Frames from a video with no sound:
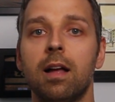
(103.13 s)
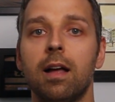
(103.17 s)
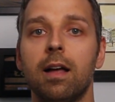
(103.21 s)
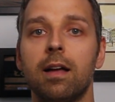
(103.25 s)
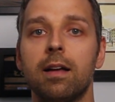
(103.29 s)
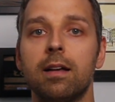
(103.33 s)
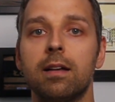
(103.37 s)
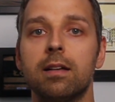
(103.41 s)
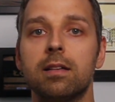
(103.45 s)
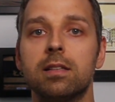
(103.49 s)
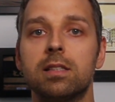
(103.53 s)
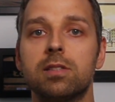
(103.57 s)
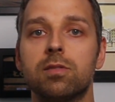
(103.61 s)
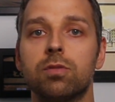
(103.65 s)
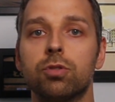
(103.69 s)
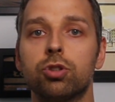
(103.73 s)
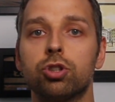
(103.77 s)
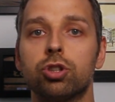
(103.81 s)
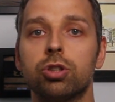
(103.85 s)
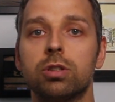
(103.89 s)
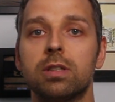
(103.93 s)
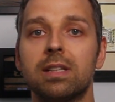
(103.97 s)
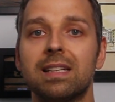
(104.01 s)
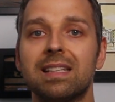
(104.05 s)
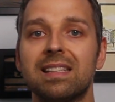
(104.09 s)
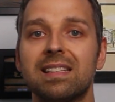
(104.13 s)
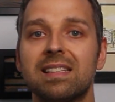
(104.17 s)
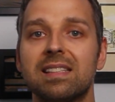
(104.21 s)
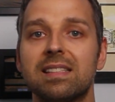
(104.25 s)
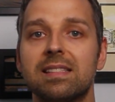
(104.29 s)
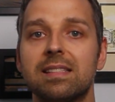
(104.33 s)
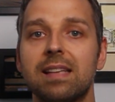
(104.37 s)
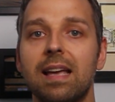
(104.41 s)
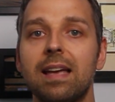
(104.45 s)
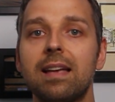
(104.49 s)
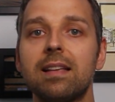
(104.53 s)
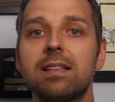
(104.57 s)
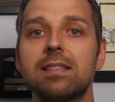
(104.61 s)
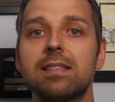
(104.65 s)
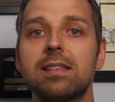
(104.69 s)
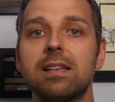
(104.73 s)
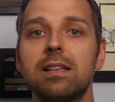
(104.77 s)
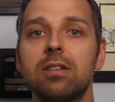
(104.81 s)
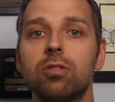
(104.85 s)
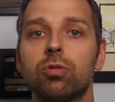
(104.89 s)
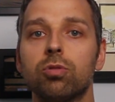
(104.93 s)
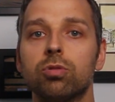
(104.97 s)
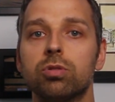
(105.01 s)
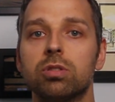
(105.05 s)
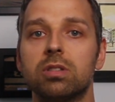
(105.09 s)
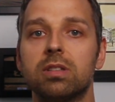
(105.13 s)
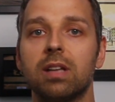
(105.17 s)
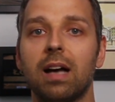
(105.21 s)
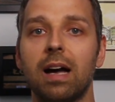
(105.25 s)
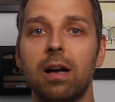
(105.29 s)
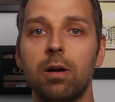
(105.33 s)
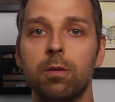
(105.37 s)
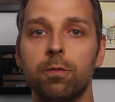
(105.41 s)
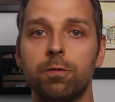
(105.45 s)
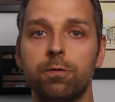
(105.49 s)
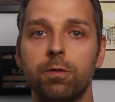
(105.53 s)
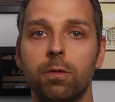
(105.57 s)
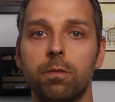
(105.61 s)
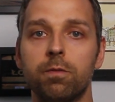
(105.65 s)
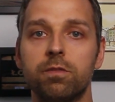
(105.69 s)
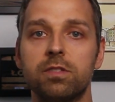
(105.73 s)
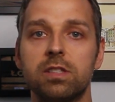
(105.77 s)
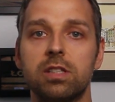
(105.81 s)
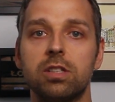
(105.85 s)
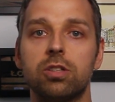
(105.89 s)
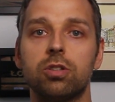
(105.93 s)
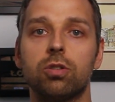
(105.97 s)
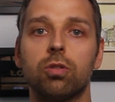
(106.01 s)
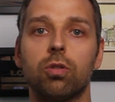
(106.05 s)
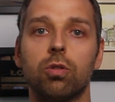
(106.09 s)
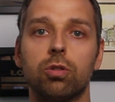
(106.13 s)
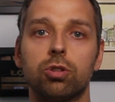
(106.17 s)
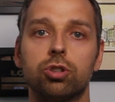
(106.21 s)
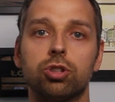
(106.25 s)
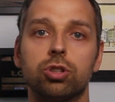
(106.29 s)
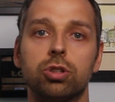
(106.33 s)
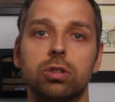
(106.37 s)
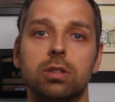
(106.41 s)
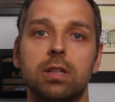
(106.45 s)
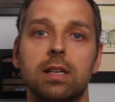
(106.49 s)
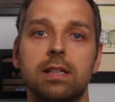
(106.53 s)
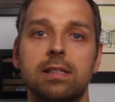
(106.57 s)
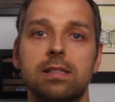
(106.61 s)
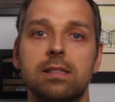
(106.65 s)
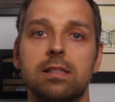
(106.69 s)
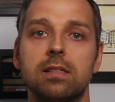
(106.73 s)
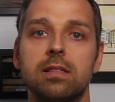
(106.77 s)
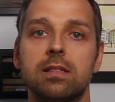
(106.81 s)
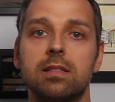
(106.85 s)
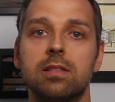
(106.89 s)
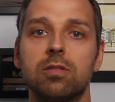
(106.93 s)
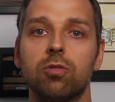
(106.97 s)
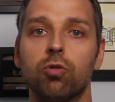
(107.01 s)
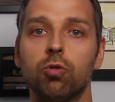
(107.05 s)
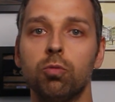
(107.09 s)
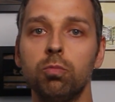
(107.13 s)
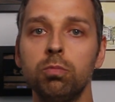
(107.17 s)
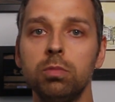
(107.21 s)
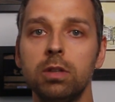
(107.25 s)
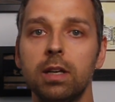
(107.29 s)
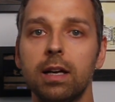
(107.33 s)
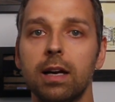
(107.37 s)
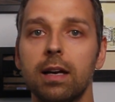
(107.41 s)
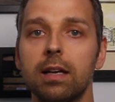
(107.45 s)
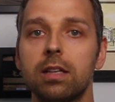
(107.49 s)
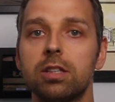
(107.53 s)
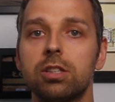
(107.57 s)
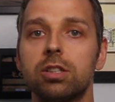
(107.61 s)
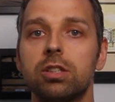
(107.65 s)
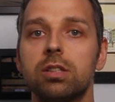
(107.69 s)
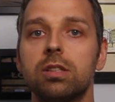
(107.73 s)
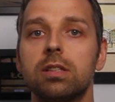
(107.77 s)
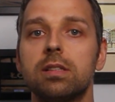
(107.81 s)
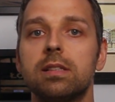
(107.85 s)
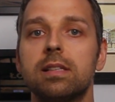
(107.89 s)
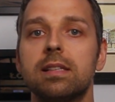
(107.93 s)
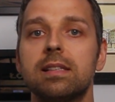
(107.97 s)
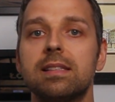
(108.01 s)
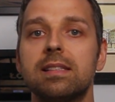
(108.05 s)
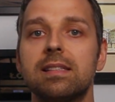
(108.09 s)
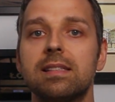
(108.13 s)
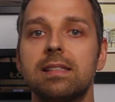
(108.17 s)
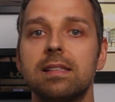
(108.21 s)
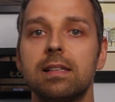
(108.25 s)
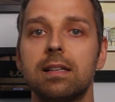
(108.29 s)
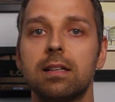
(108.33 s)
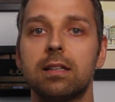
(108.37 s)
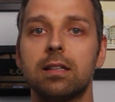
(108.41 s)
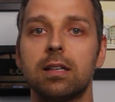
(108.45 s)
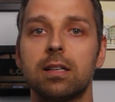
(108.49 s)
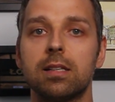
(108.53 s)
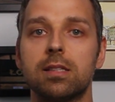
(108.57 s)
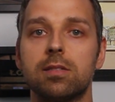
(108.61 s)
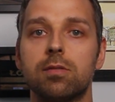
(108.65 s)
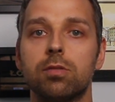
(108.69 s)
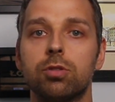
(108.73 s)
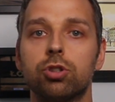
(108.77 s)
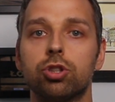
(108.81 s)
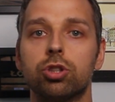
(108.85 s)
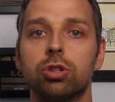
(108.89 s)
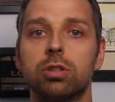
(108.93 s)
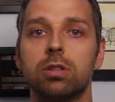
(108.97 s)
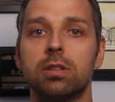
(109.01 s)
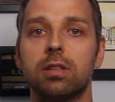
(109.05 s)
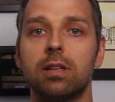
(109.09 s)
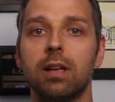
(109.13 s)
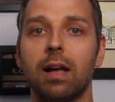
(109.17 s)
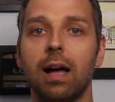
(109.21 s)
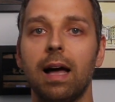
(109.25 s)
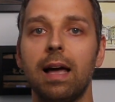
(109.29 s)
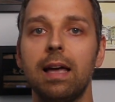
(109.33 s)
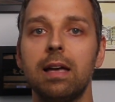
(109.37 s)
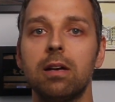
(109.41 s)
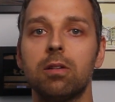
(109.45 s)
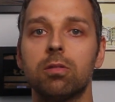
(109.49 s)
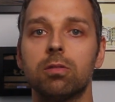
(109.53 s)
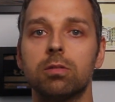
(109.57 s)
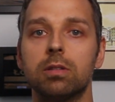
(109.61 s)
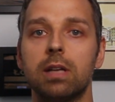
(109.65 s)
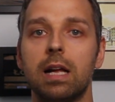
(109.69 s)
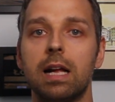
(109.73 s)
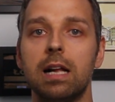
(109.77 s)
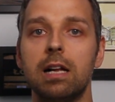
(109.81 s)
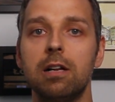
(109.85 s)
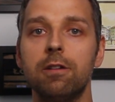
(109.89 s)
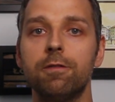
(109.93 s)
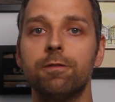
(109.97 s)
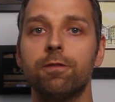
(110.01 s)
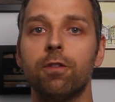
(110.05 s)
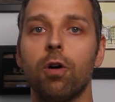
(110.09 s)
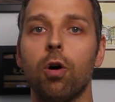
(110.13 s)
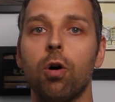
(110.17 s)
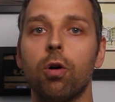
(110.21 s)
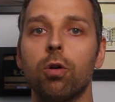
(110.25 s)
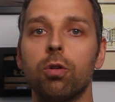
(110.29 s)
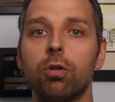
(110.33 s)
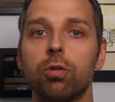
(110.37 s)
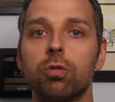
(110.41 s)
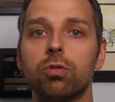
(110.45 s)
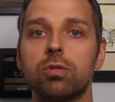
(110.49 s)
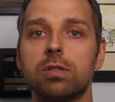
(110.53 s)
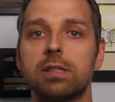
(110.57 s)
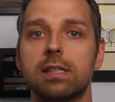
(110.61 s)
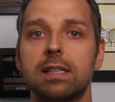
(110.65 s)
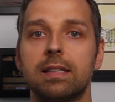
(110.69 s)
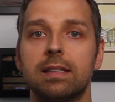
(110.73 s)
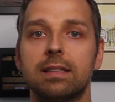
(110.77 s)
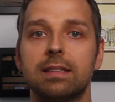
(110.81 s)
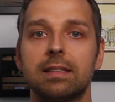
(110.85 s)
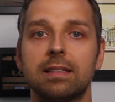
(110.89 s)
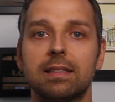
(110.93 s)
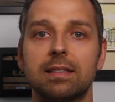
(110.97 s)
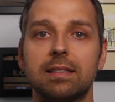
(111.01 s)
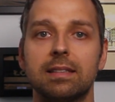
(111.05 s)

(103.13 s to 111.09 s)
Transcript: äh, zwischen 16 und 53 Grosche. Das sind umgerechnet circa zwischen 3 und 11 Euro Cent.